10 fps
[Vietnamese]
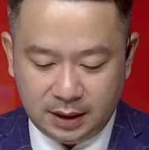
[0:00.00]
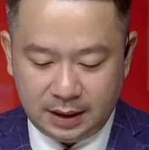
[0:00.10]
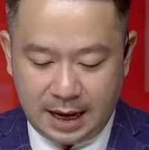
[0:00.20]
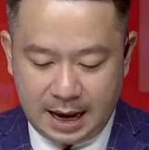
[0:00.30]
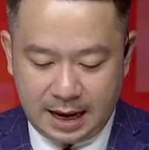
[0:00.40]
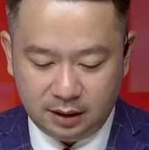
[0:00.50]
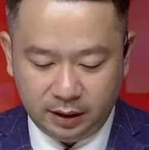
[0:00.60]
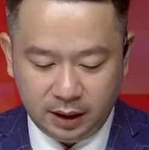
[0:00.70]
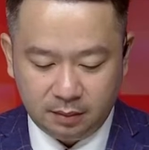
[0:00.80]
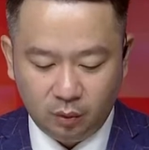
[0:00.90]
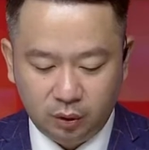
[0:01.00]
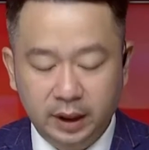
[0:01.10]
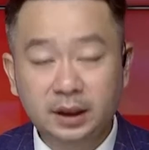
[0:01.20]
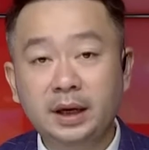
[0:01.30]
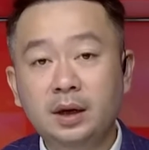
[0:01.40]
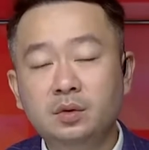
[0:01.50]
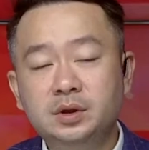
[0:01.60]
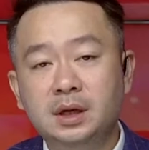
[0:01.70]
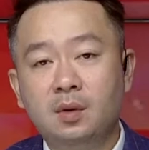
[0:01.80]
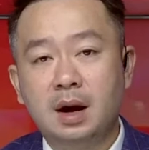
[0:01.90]
đã thực hiện một nghiên cứu
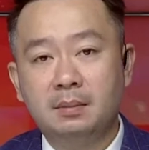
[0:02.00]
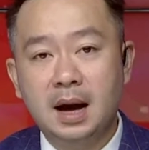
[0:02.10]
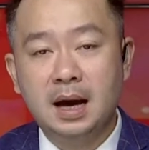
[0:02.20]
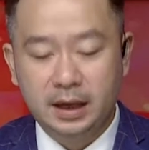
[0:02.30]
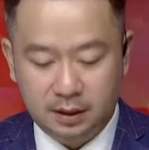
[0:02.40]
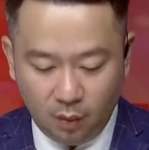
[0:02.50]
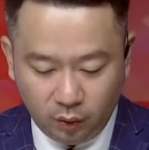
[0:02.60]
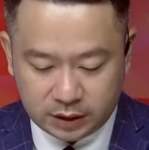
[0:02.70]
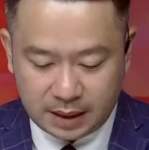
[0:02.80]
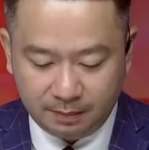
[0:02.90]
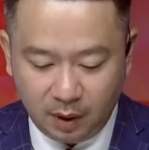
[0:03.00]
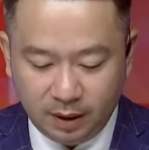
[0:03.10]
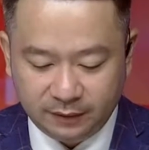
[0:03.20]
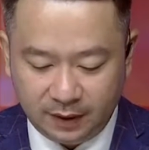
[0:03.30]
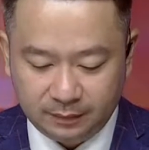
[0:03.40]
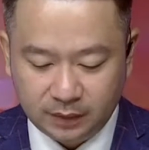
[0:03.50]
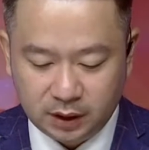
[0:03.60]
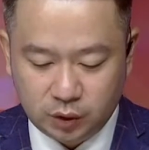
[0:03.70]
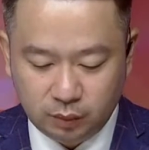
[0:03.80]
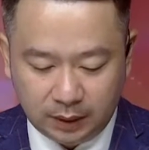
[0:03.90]
trên khoảng 3.400 mẫu bệnh phẩm từ
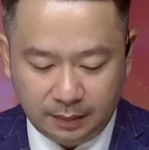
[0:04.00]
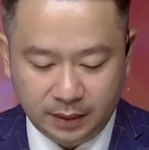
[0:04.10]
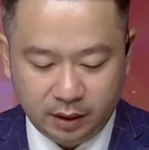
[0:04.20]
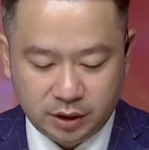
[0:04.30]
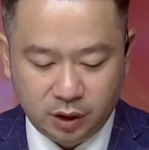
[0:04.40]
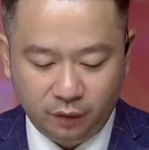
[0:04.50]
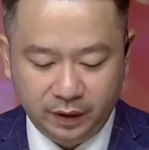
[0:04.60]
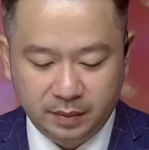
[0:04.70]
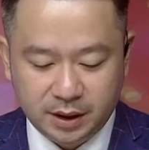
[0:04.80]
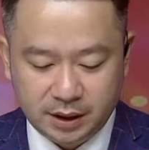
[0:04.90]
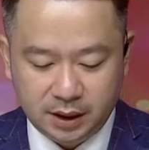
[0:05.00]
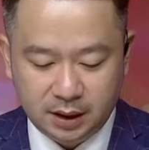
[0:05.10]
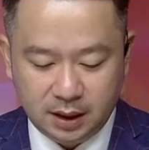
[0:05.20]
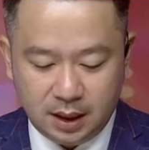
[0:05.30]
Trung tâm điều trị Covid-19